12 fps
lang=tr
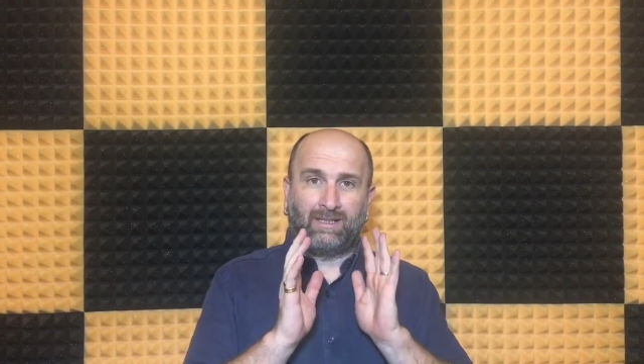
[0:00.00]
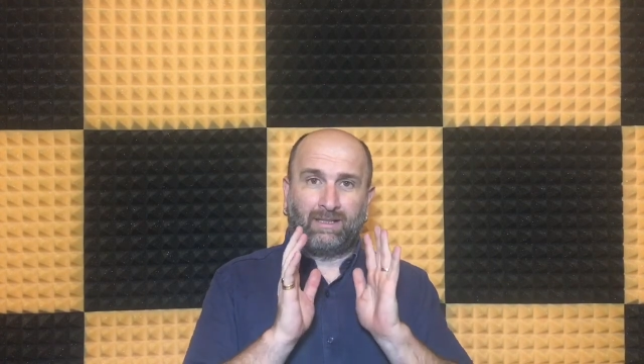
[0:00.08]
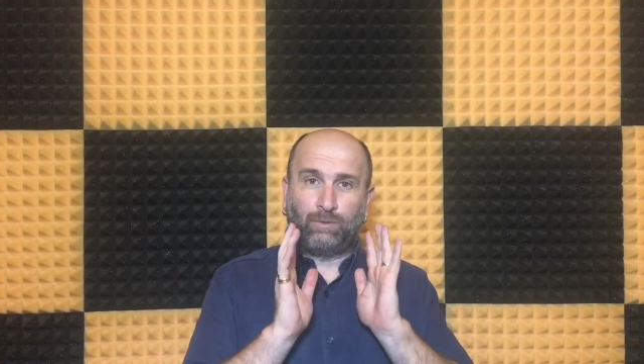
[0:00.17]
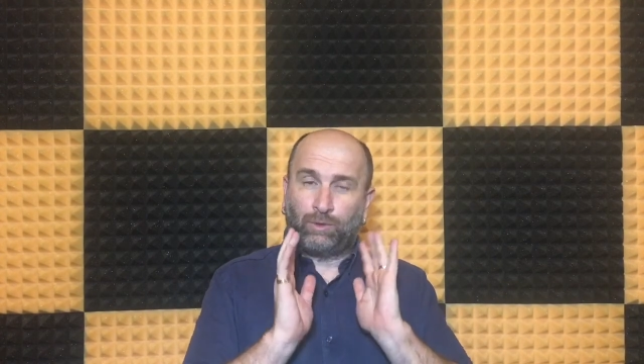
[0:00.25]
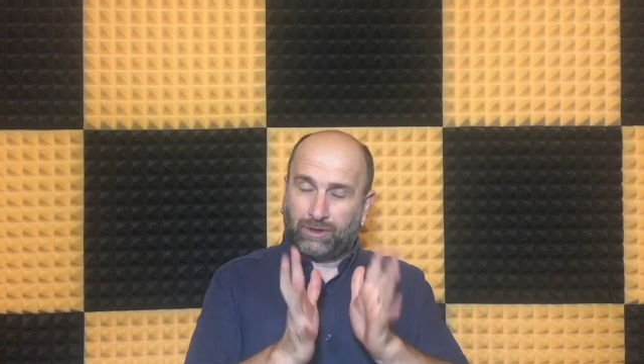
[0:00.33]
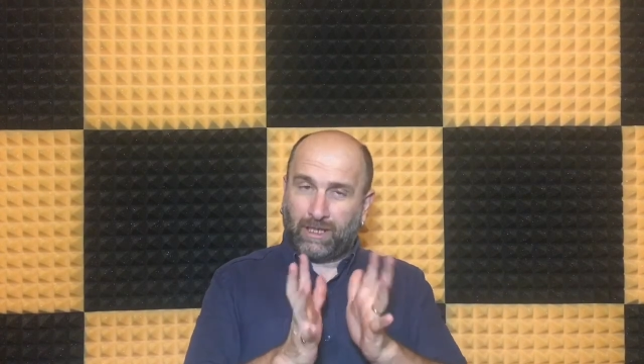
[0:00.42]

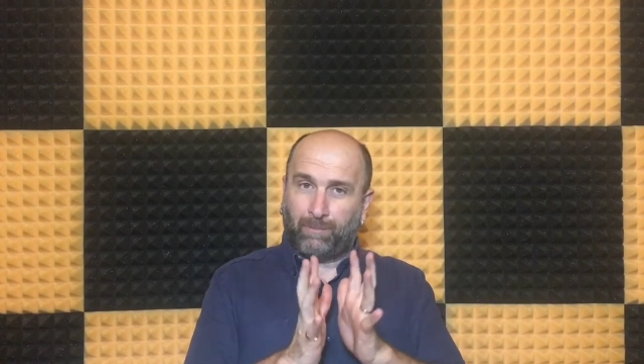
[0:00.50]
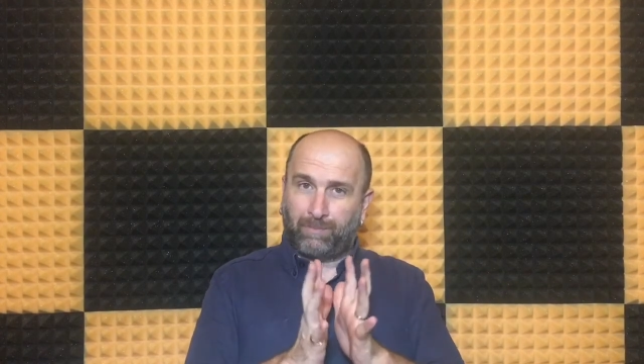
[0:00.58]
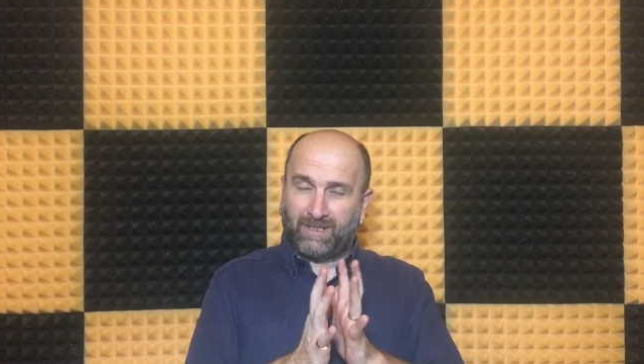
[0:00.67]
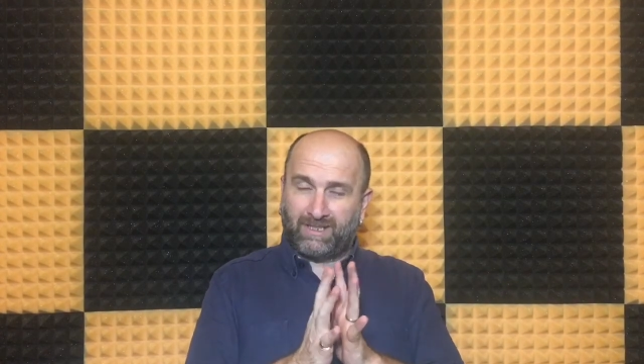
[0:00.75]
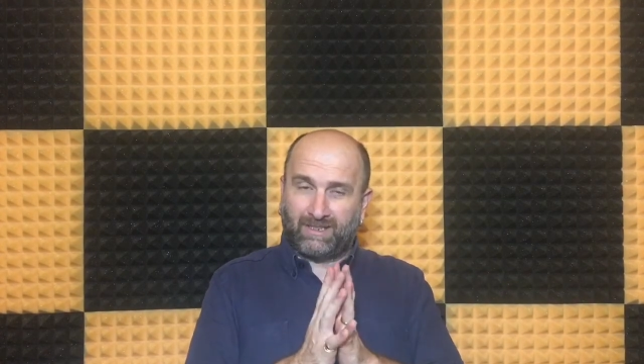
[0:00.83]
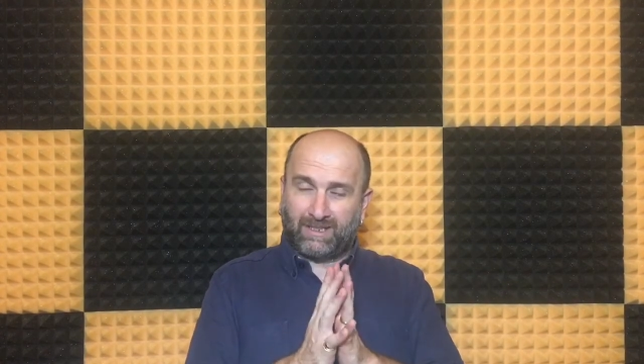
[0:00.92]
üçgen
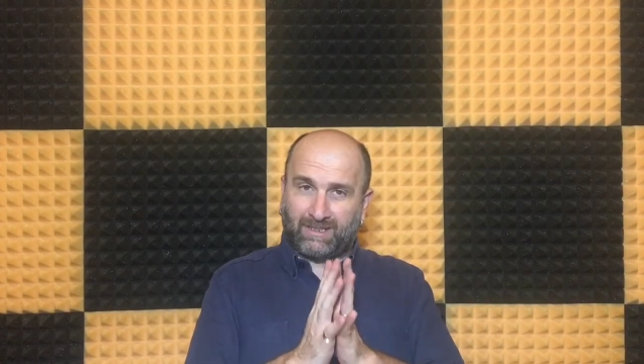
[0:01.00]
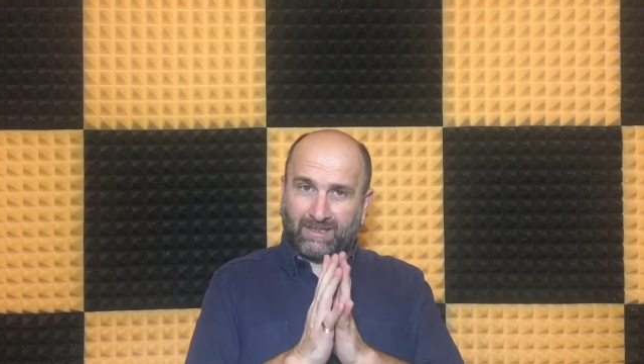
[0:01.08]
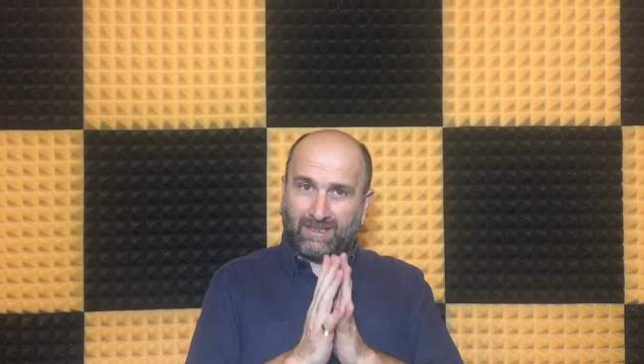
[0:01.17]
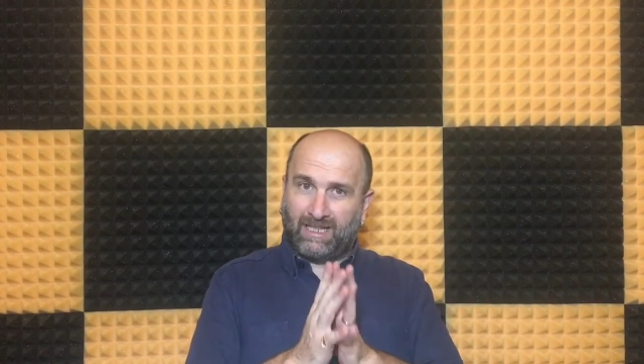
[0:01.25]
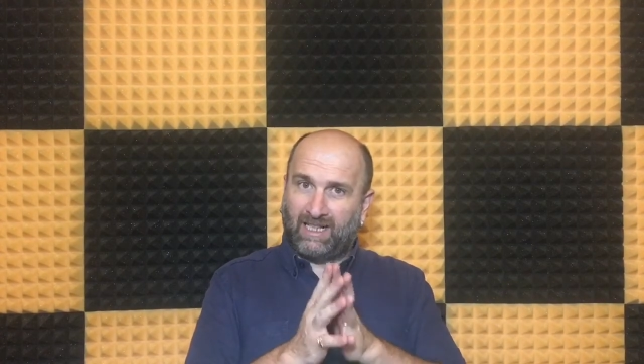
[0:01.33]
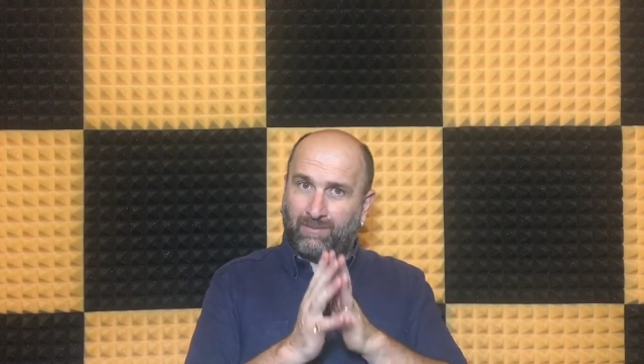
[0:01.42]
Pressing'de
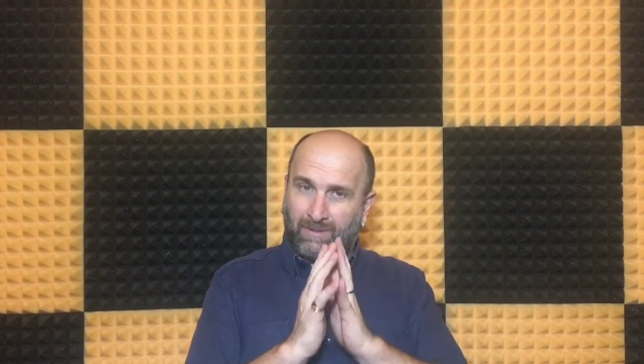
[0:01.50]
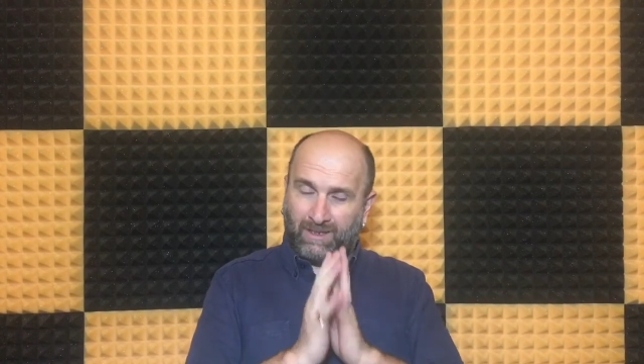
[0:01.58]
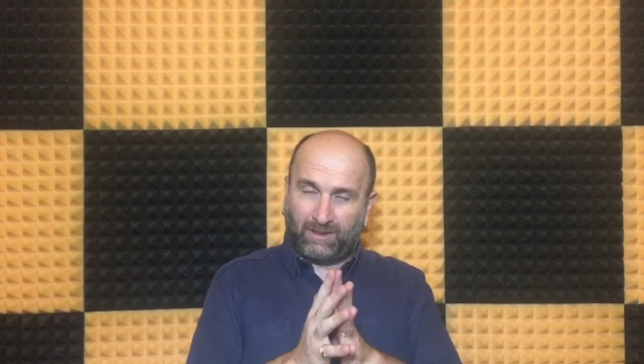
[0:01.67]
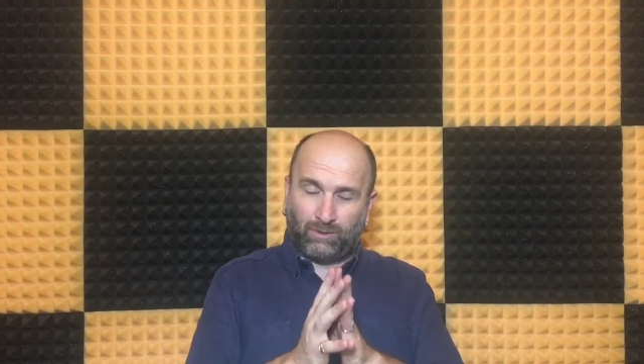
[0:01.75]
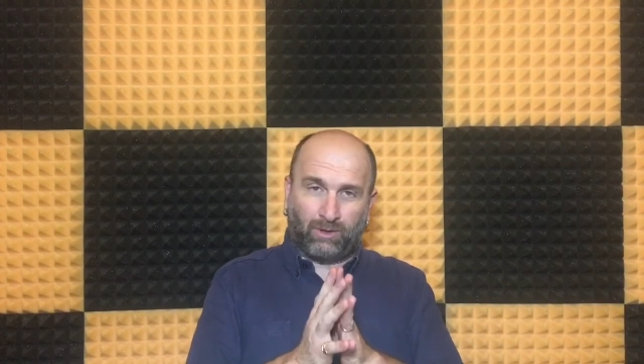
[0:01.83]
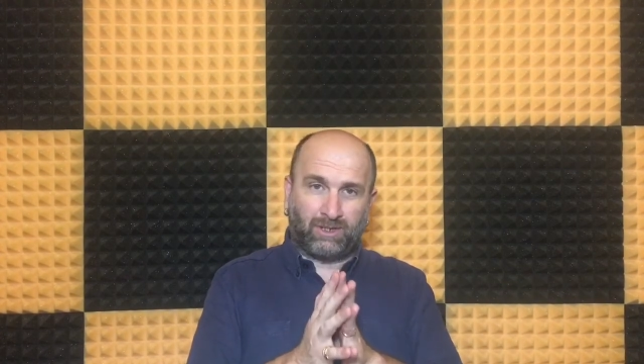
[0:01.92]
sizlerle
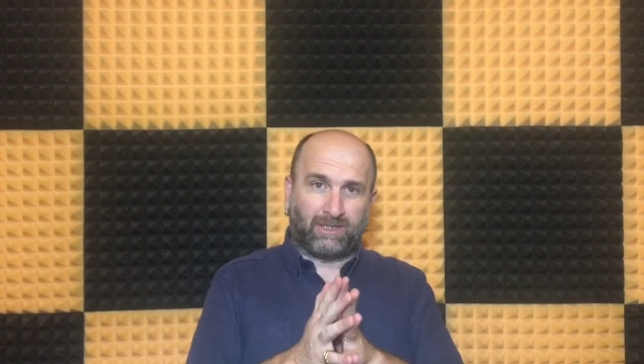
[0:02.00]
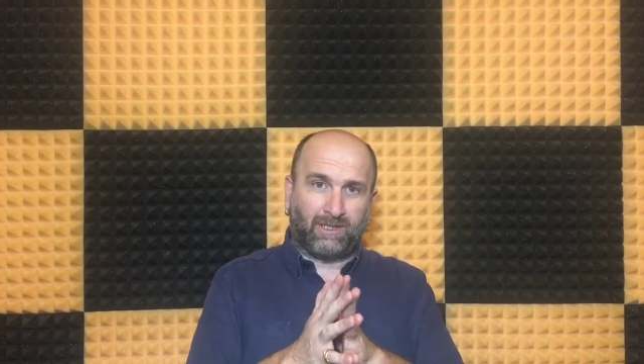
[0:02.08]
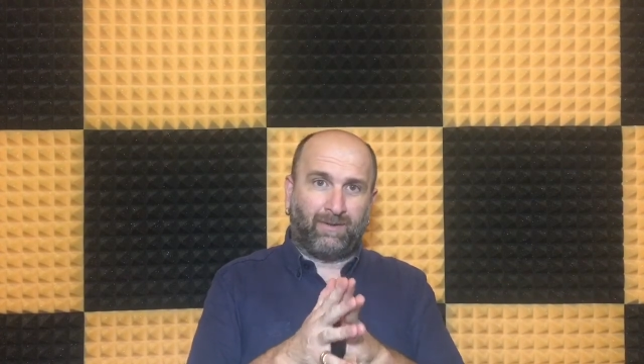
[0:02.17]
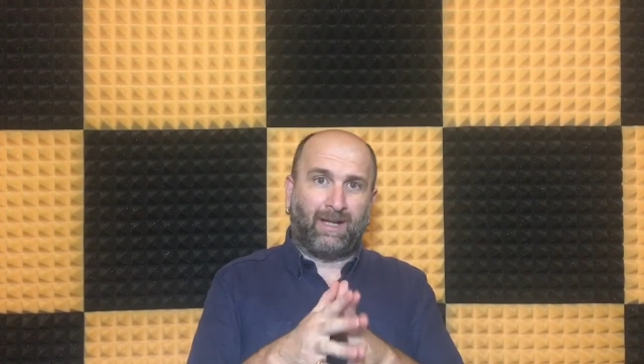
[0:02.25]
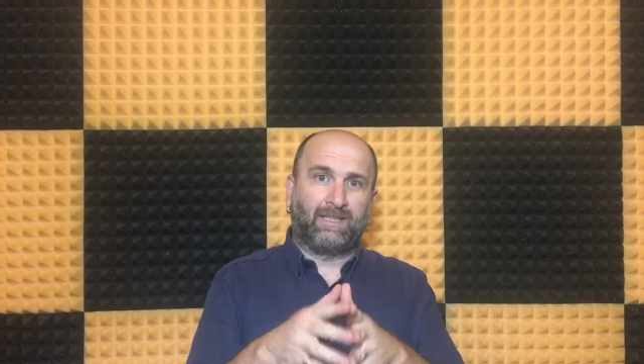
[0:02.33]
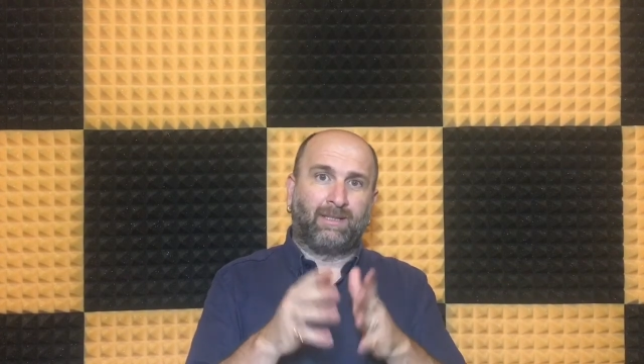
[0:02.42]
birlikte olacağız
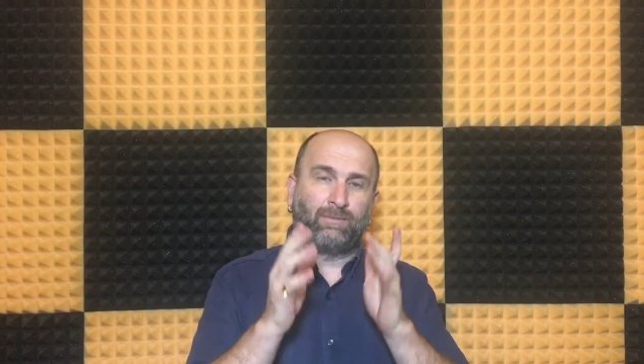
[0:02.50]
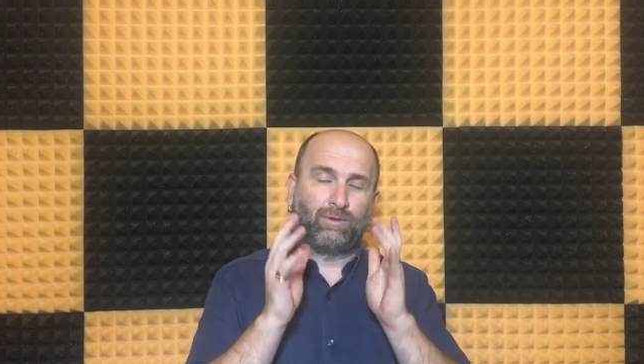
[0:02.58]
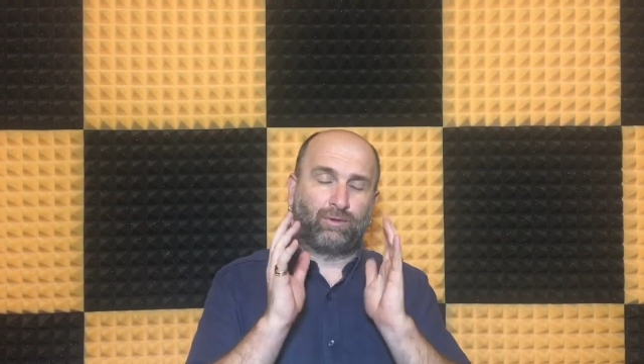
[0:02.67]
efendim.